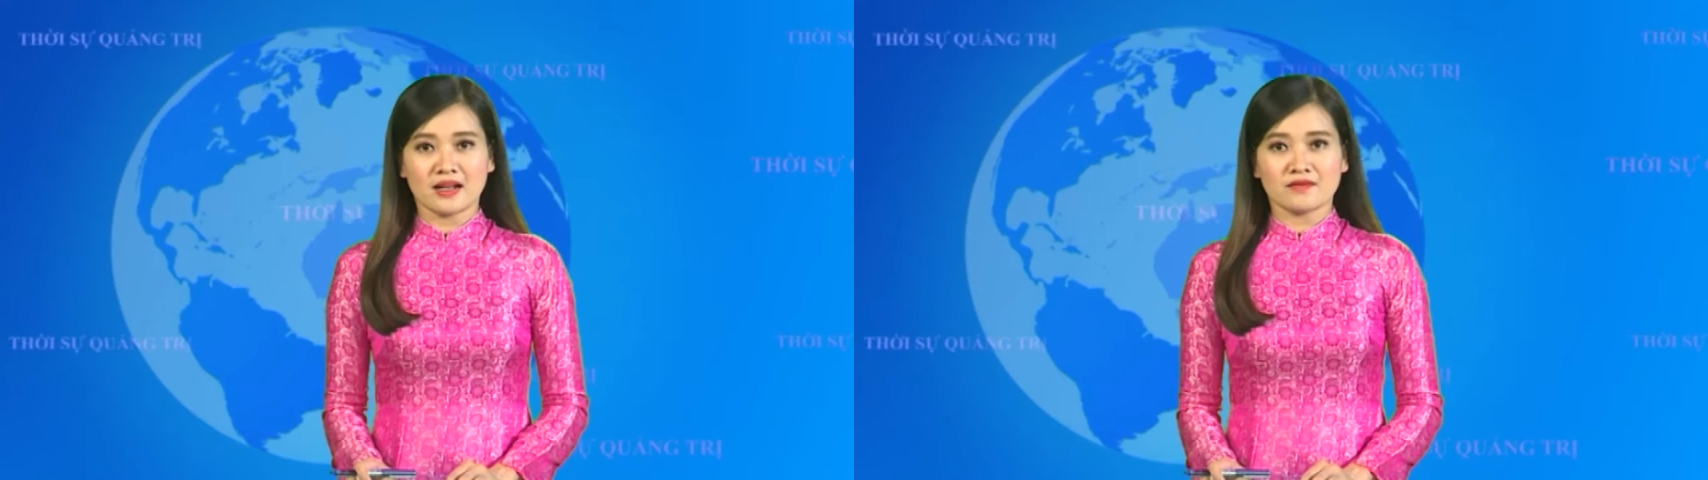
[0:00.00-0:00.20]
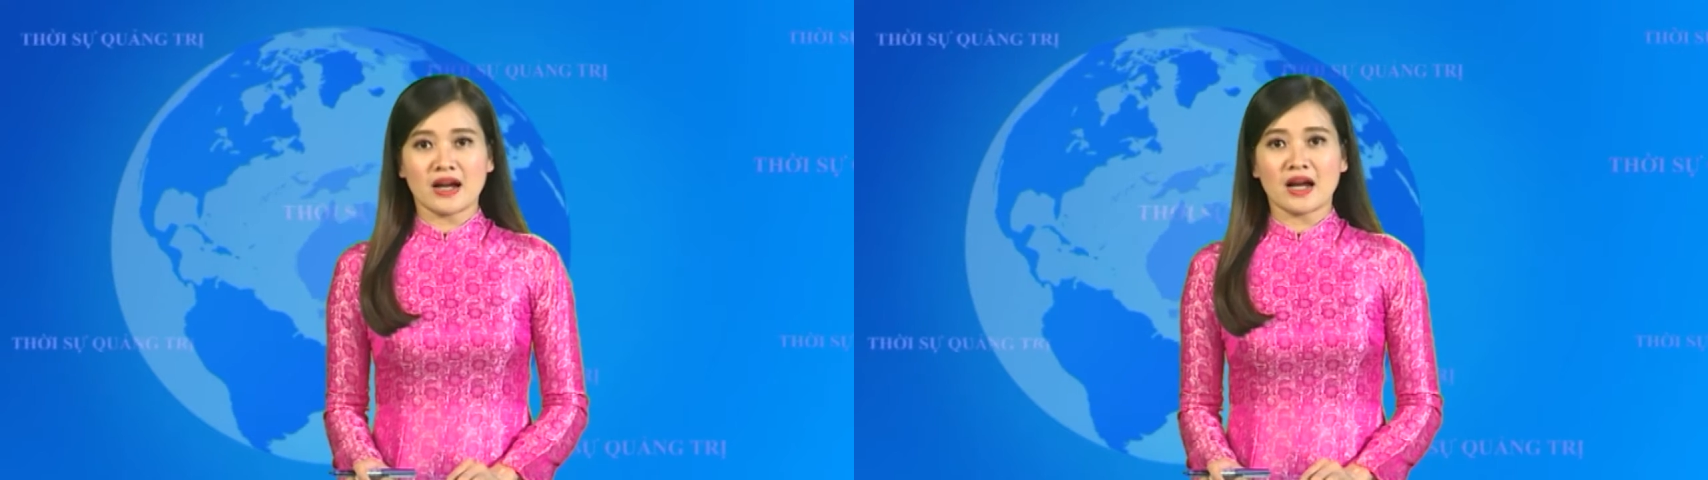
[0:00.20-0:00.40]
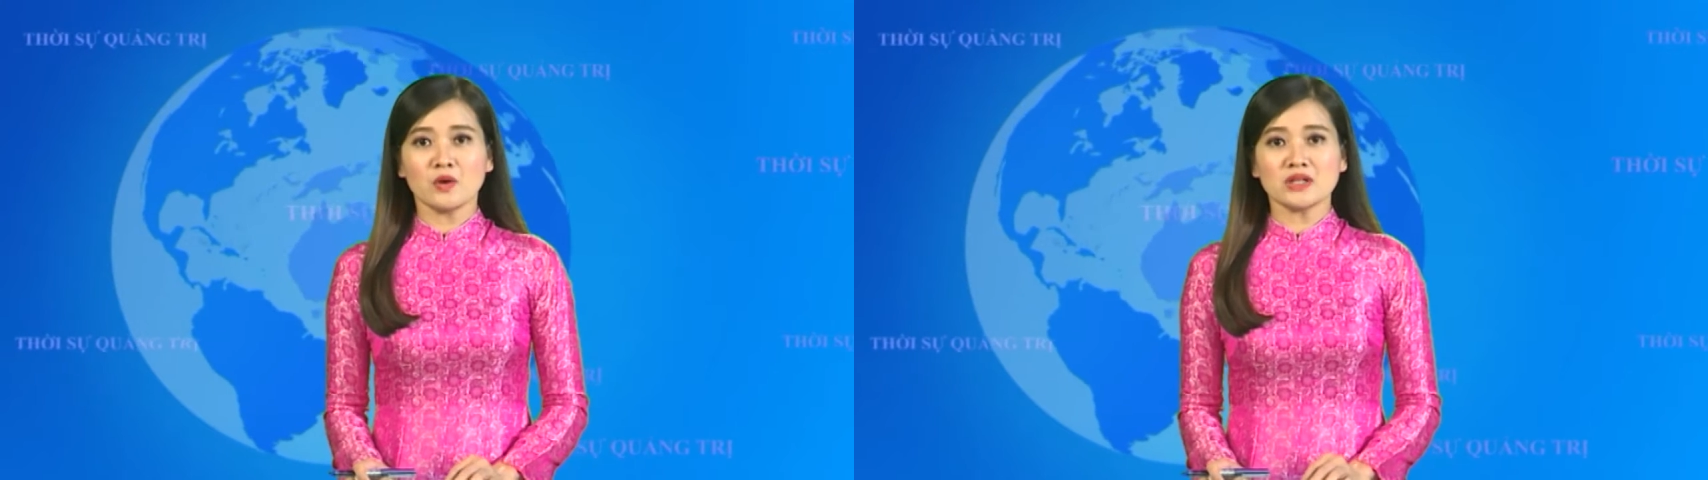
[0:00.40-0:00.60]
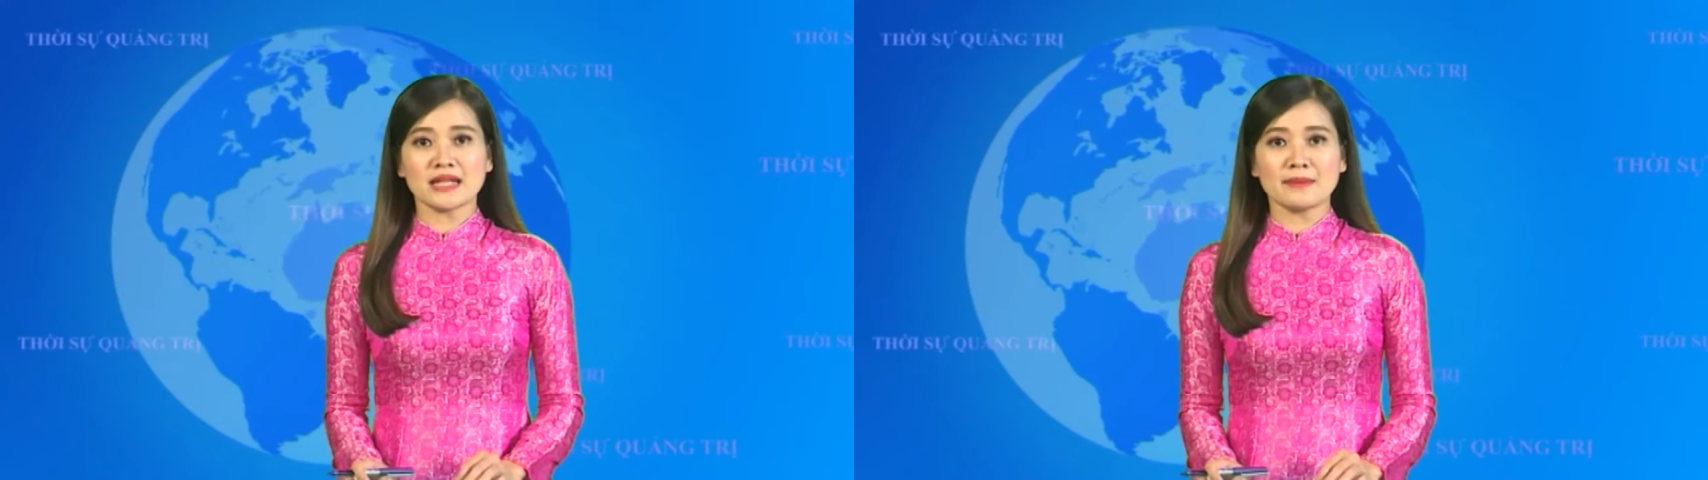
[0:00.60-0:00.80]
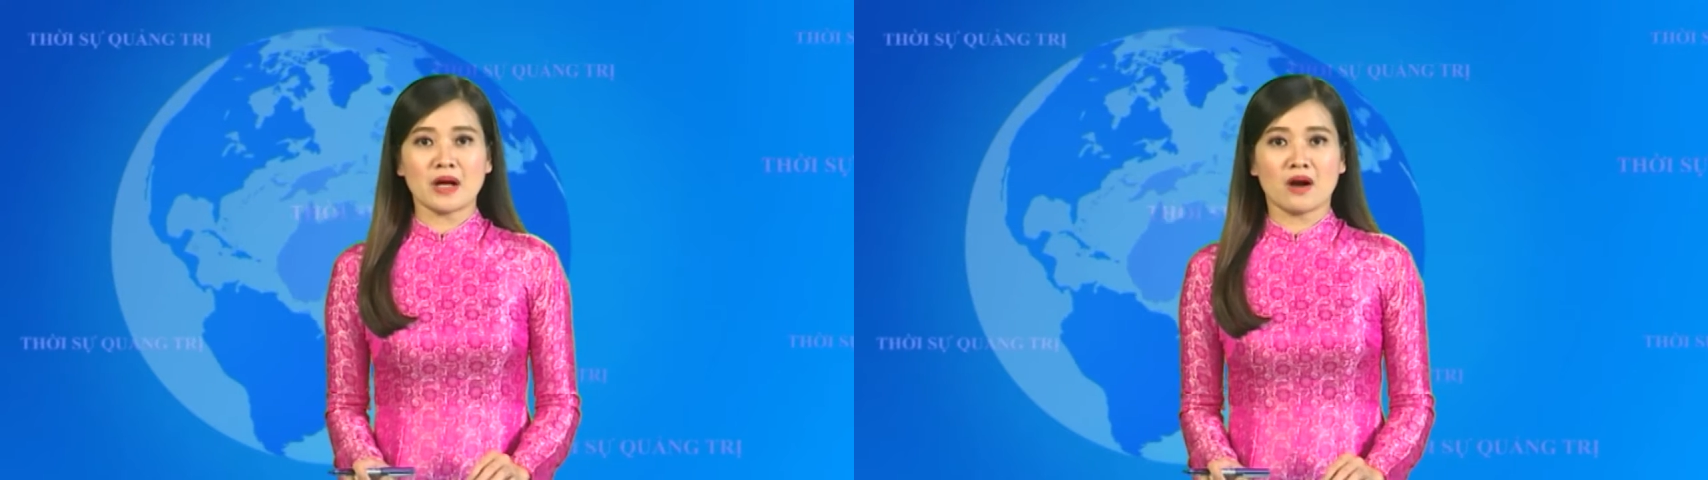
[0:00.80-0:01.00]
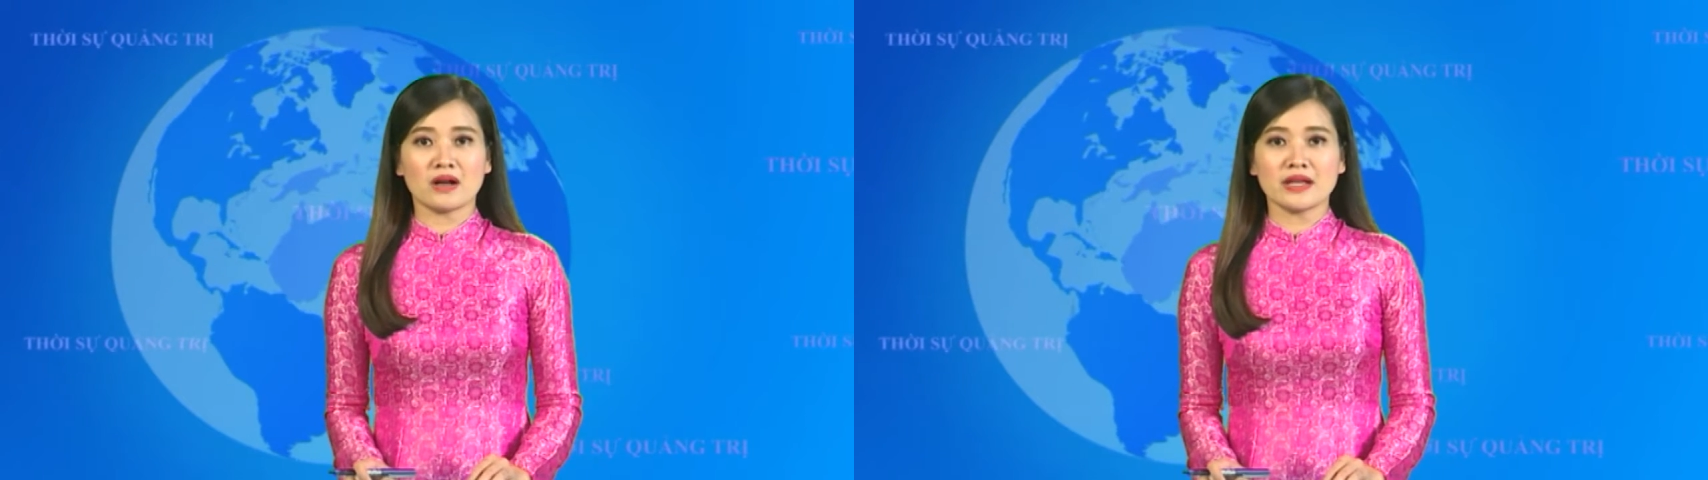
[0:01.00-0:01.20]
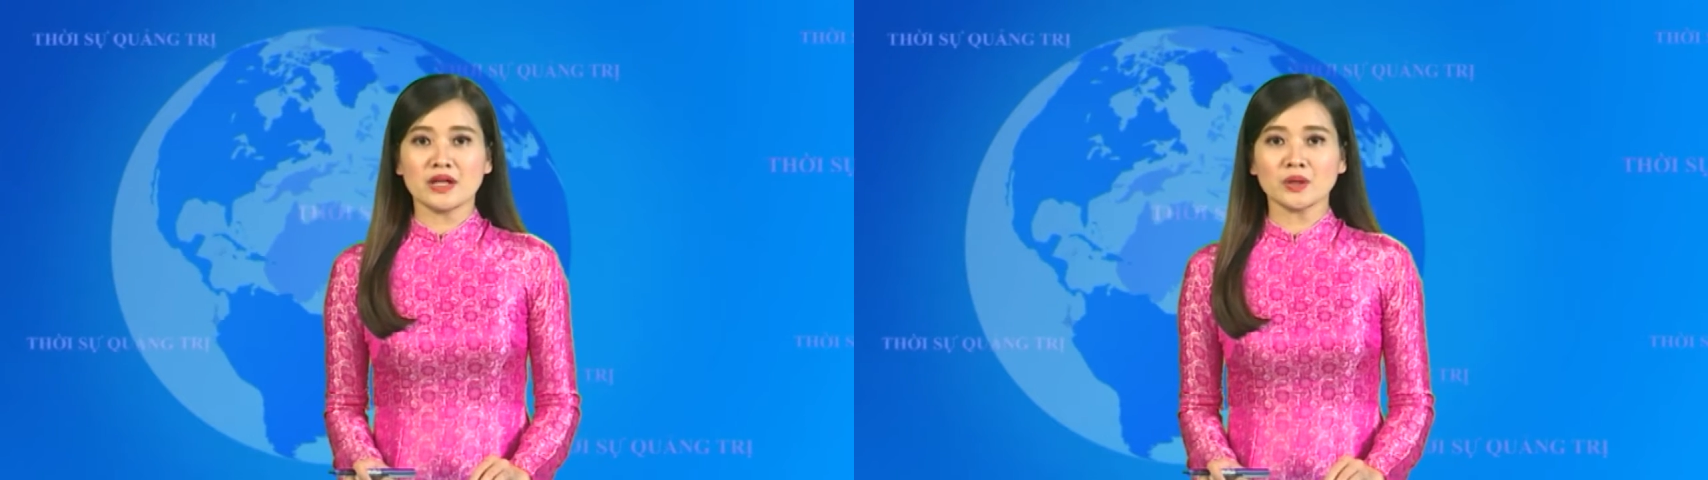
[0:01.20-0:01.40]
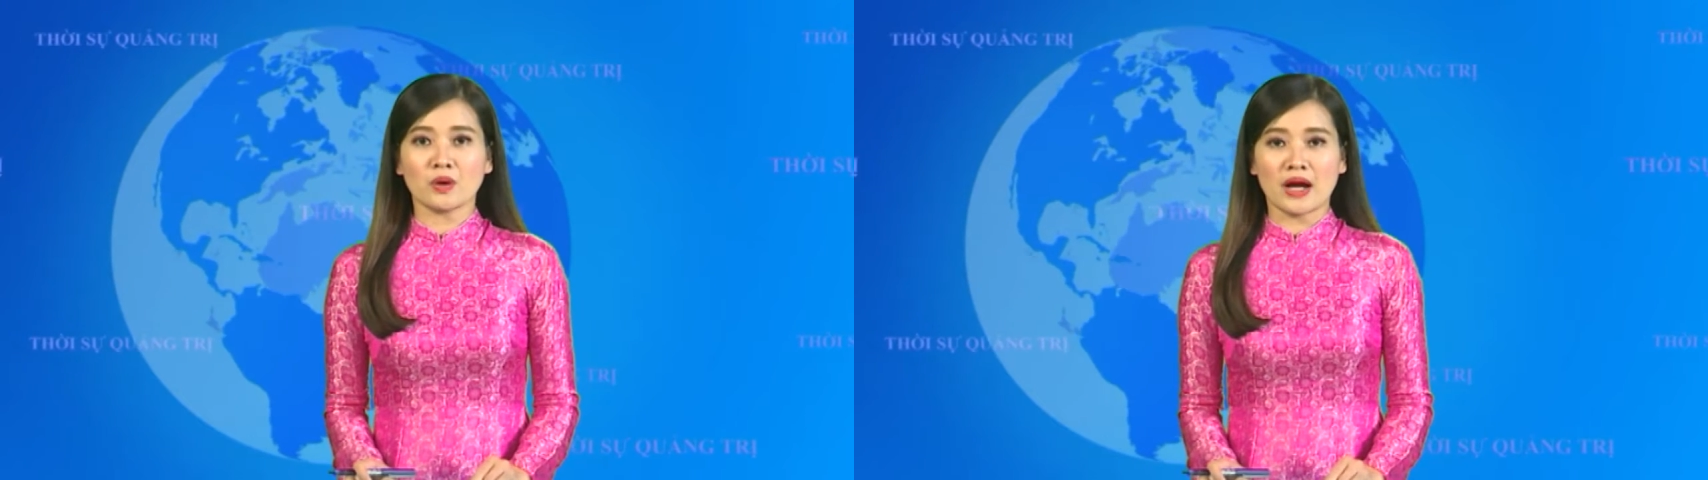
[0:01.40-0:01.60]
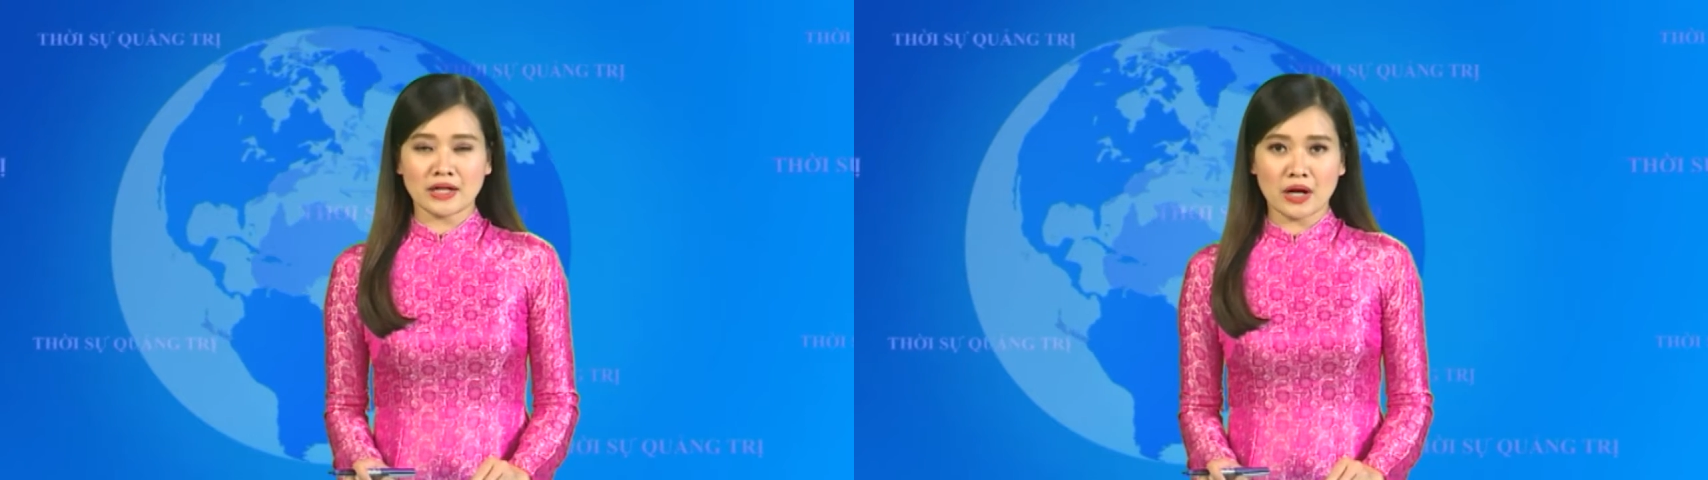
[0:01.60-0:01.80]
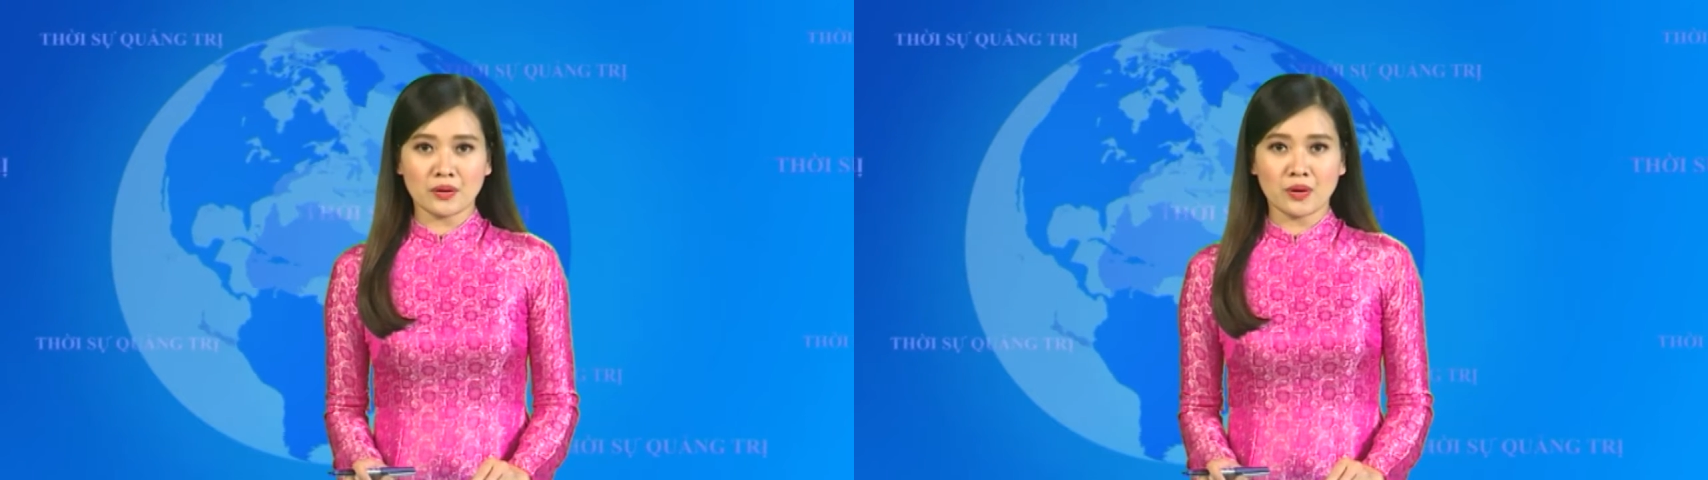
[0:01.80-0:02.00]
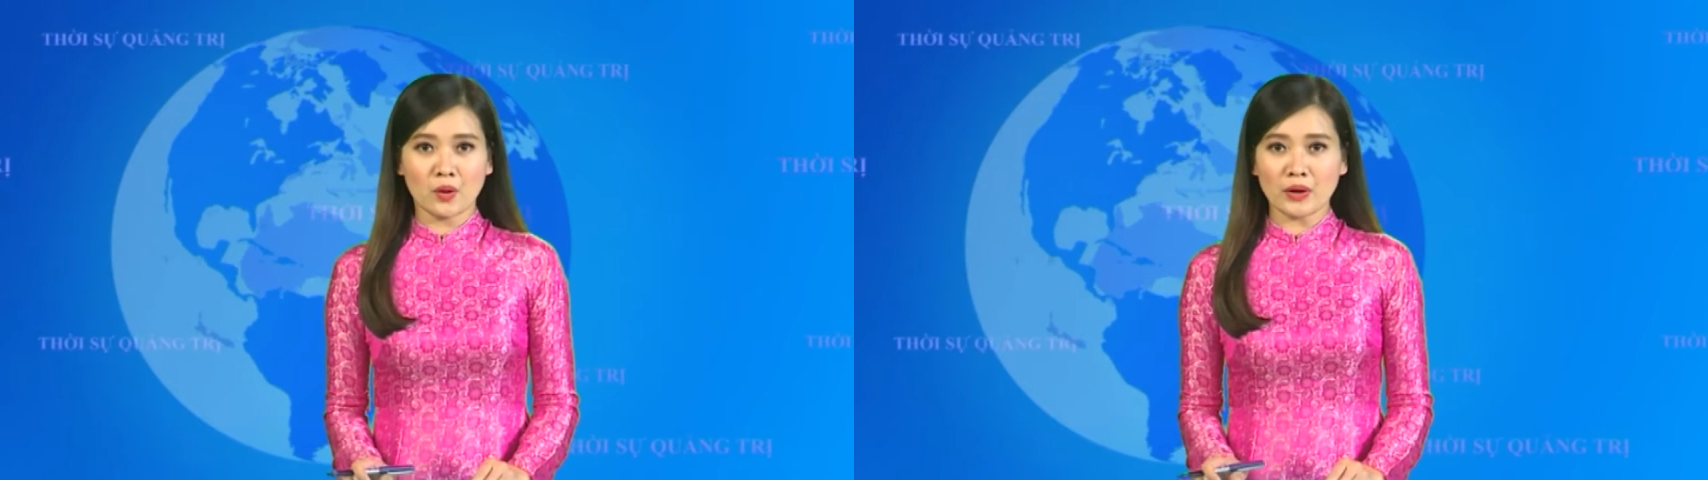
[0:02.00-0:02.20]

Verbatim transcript: và luôn xem đó là nhân tố hàng đầu